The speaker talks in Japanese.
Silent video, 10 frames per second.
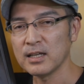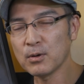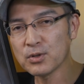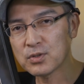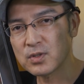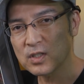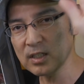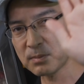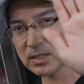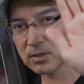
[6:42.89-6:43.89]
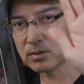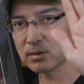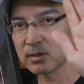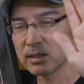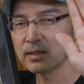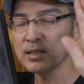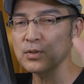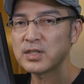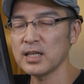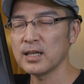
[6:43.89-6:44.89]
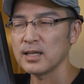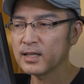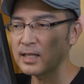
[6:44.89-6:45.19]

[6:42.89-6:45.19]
星を追尾する、ね、そして、